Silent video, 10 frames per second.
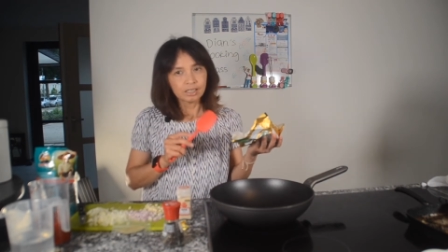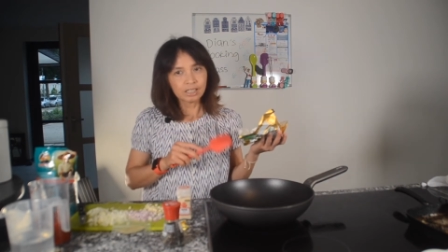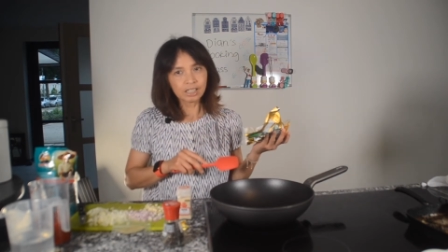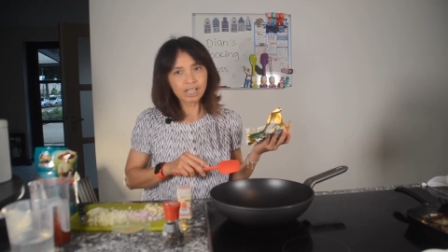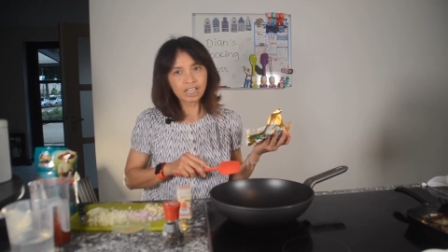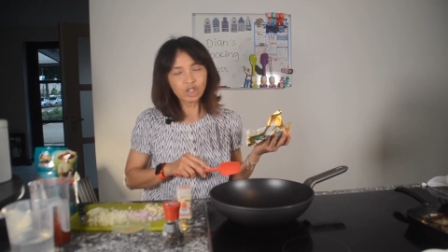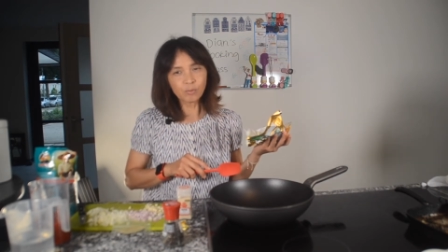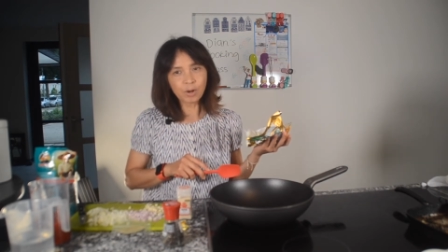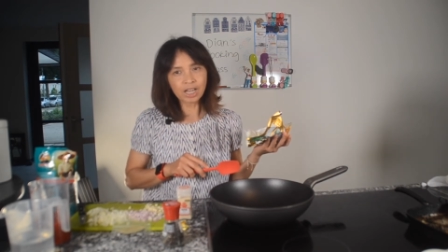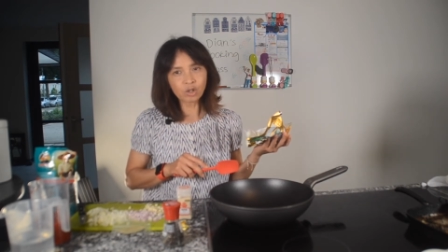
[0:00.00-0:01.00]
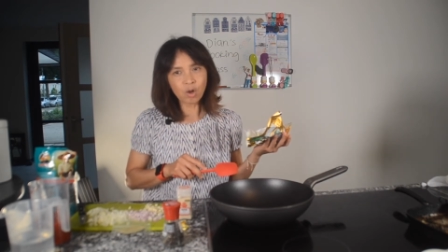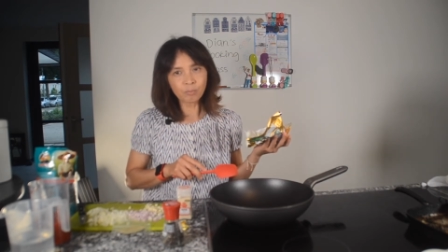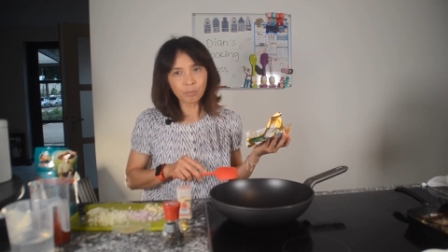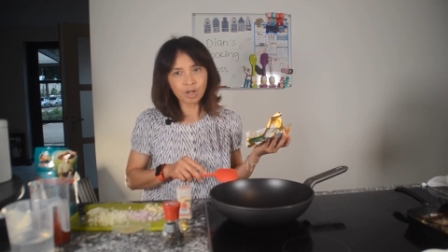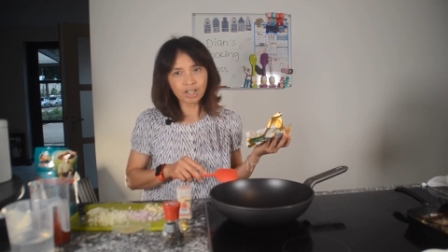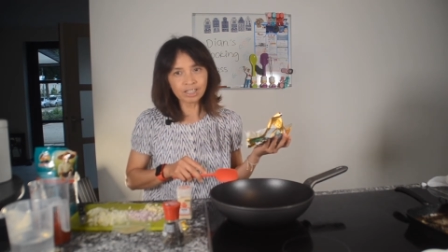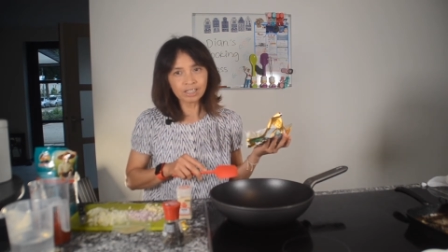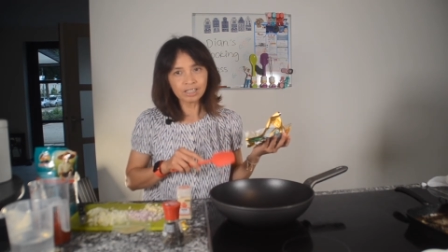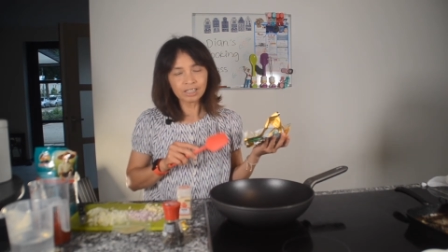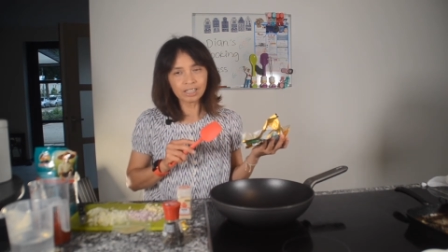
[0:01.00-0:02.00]
kita hidupkan kompor,
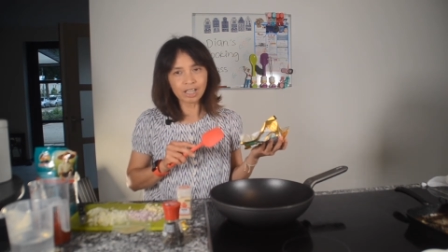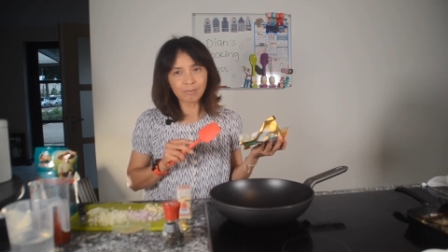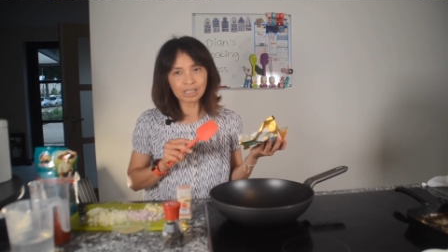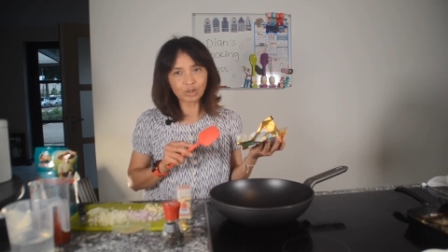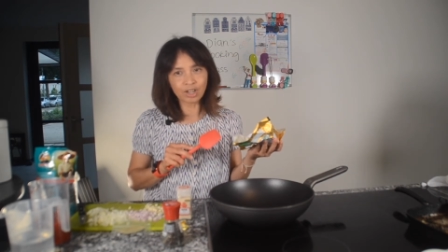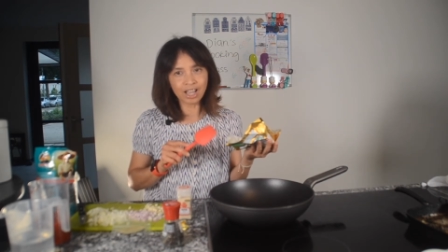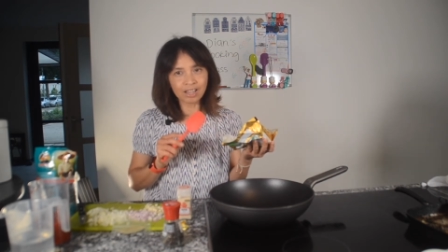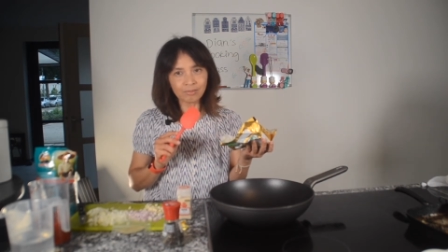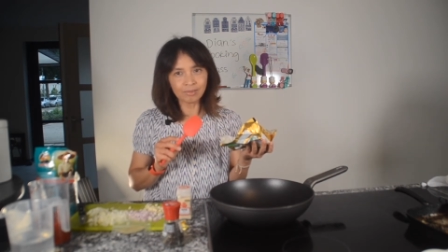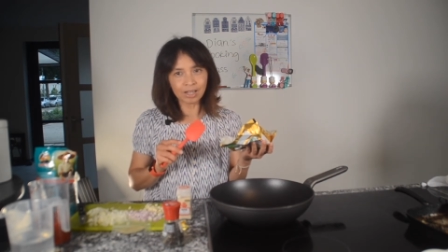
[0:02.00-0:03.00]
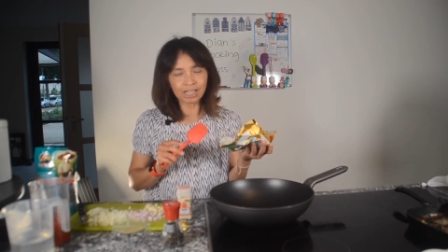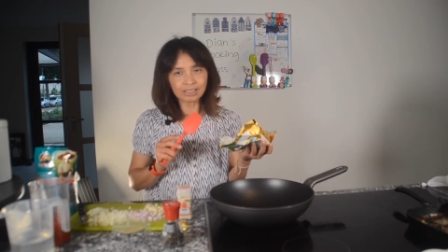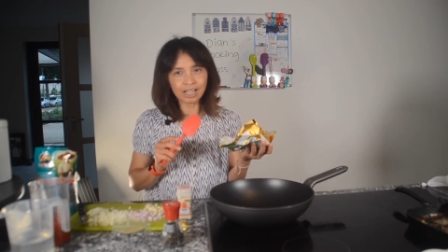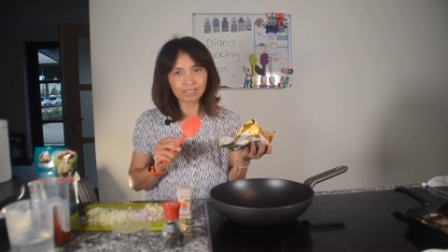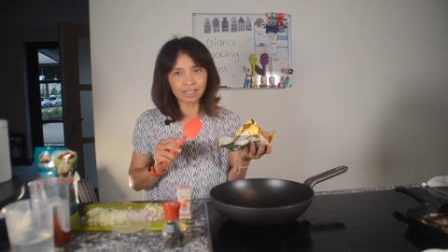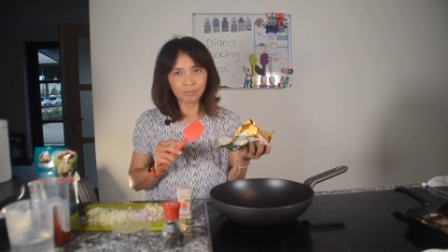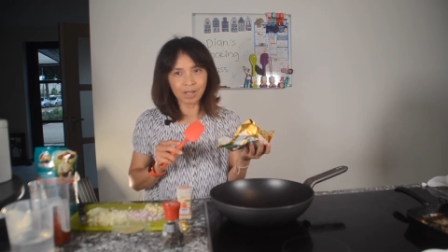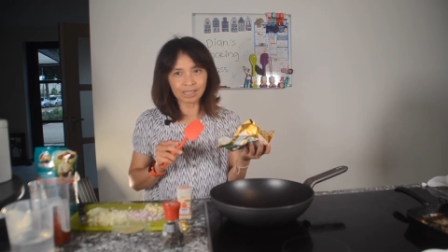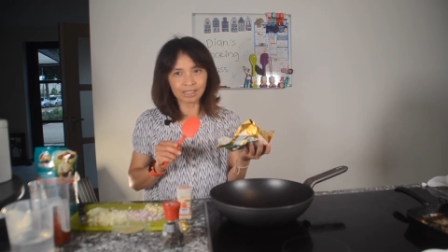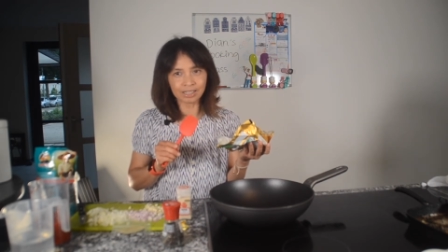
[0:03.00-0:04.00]
kita masukkan unsalted
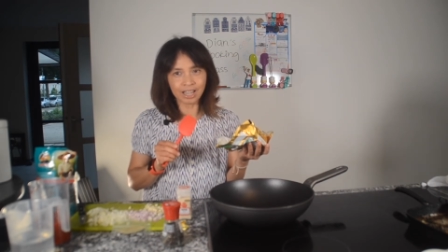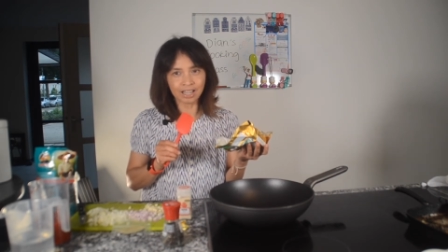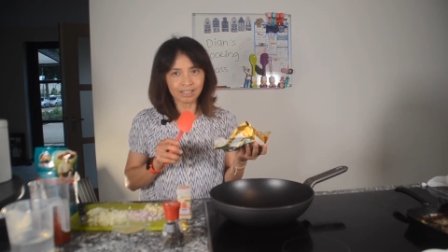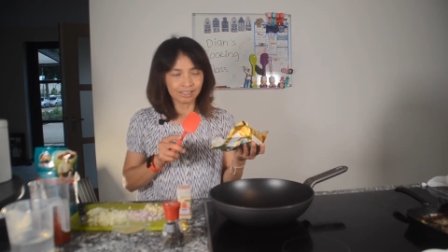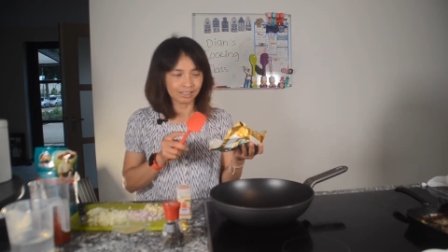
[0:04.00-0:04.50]
butternya.